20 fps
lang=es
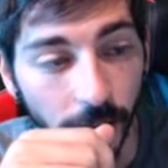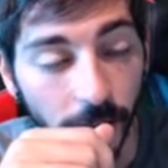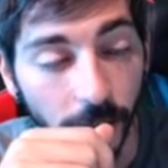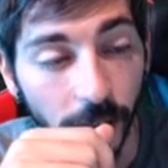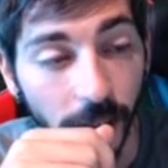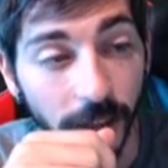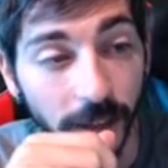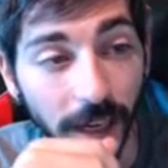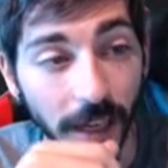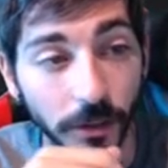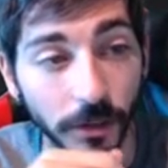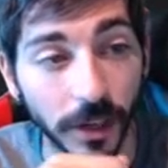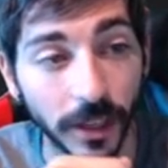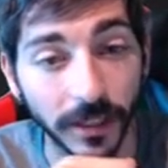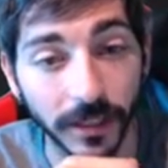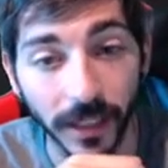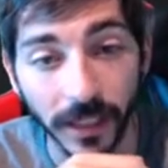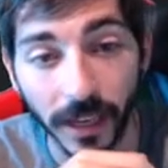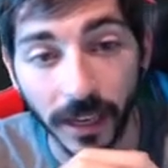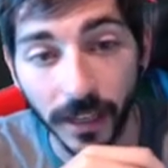entrando en el
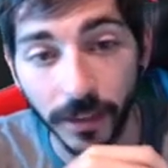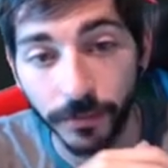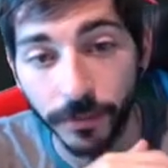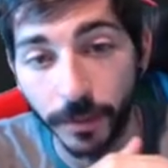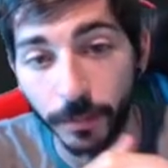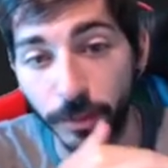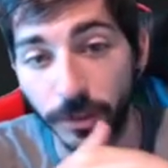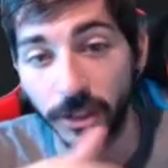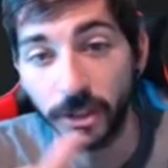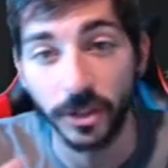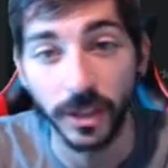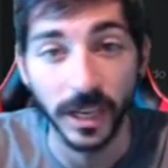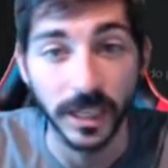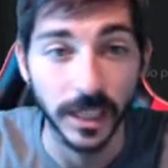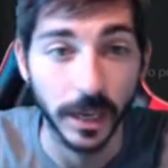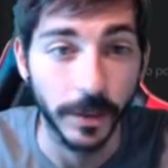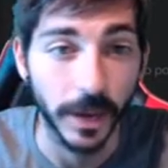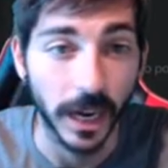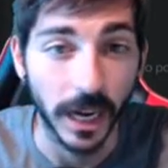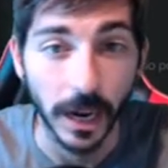Tenerife, pues eso ya se
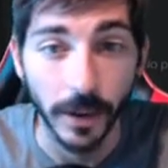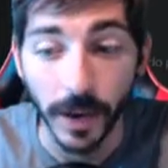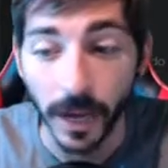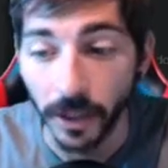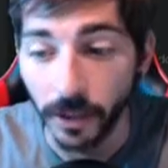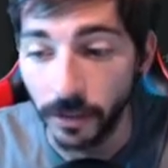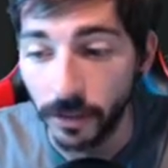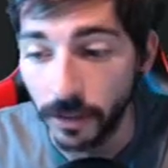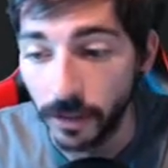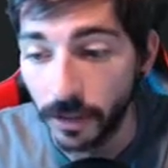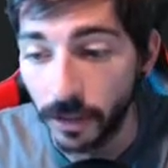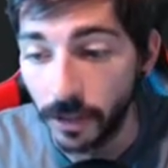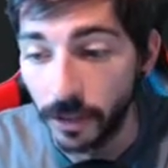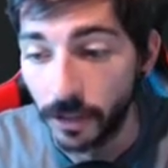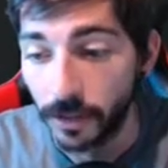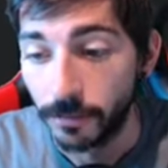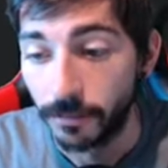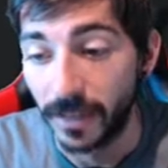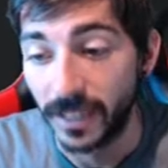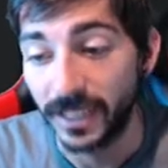había acabado.
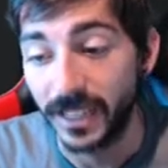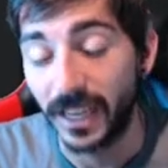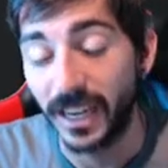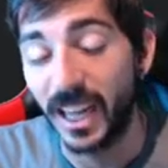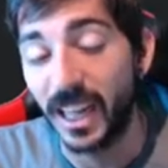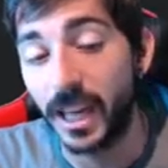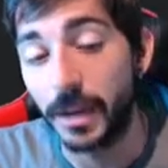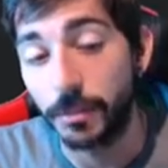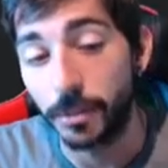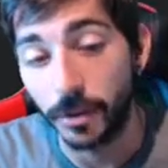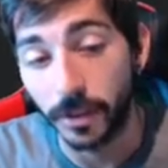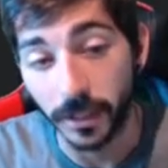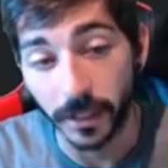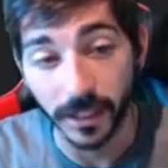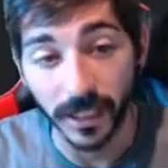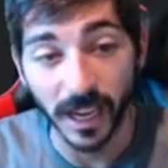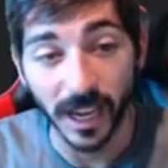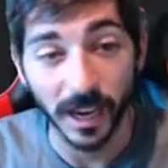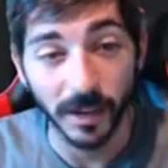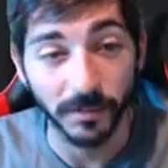Más que nada porque
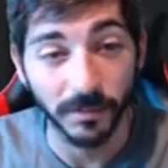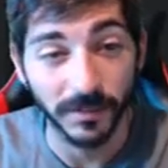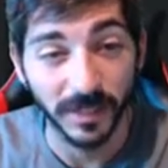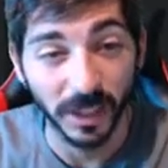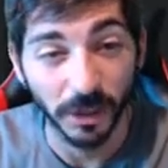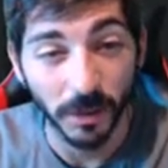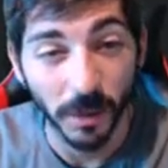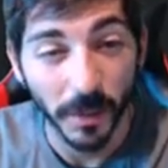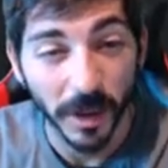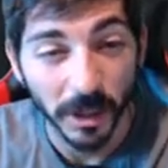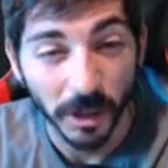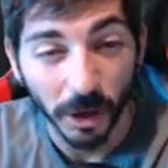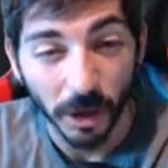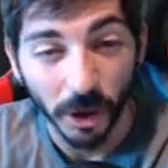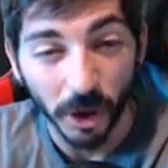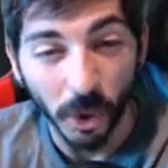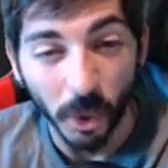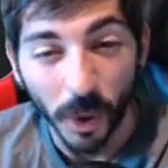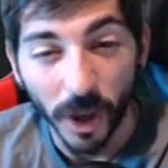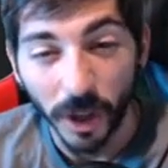ya llegó un momento que los
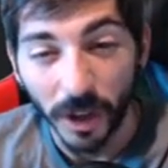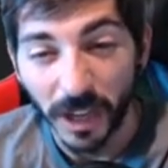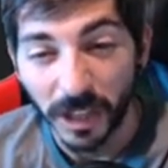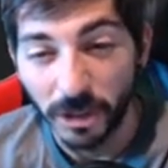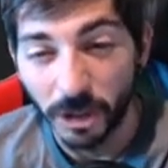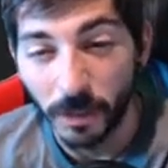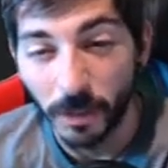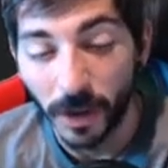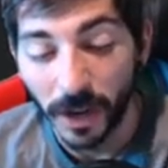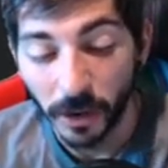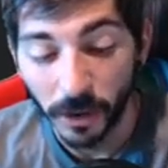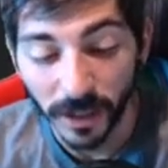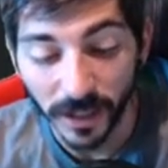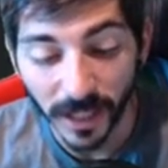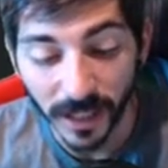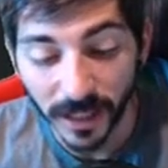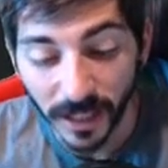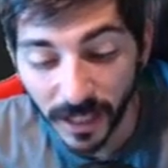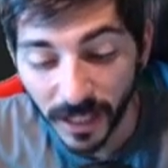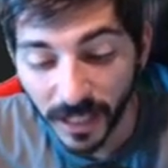jugadores como que no
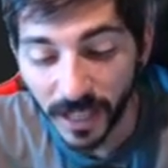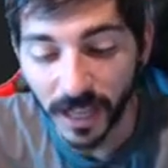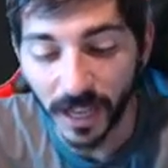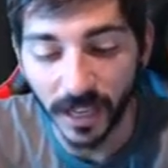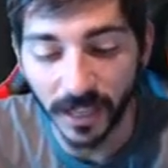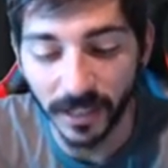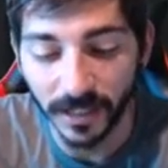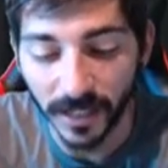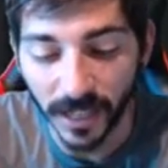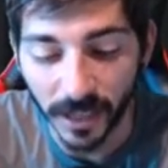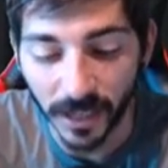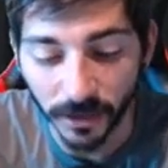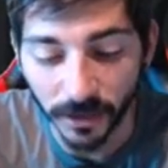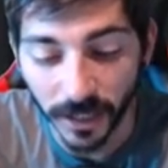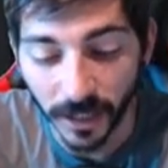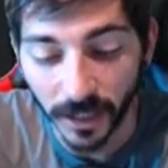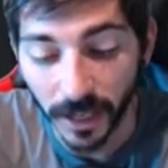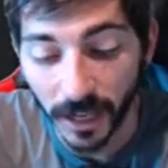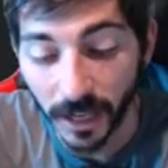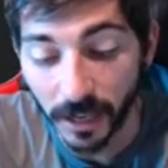atendían, tal, no sé
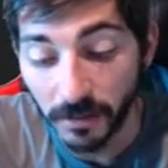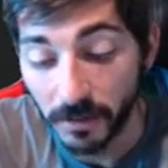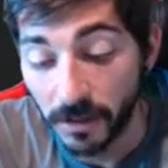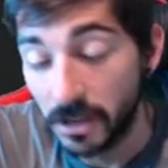qué.